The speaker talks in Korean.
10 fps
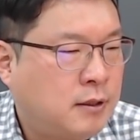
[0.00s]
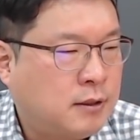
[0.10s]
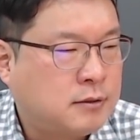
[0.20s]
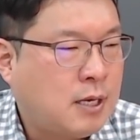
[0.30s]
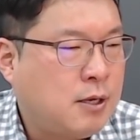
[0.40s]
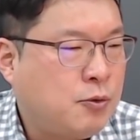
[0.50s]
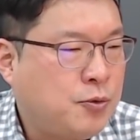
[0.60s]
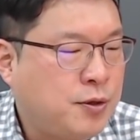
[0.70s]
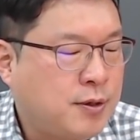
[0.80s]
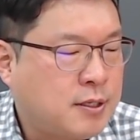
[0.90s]
어,
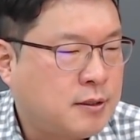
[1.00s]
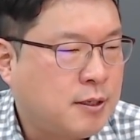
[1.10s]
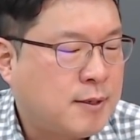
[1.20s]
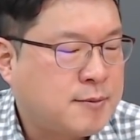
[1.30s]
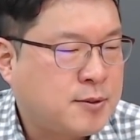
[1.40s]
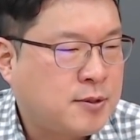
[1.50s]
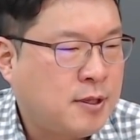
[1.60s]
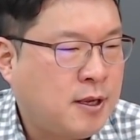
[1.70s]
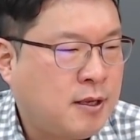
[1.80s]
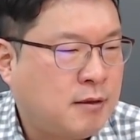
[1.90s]
딸기우님께서 이렇게 말씀해
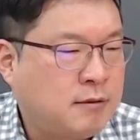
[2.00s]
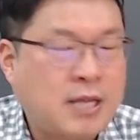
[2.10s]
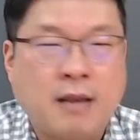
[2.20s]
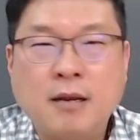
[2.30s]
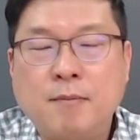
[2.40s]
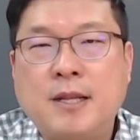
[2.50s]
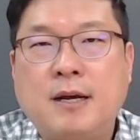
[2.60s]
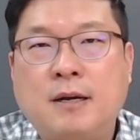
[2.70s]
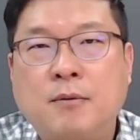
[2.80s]
주는데 어, 당연합니다.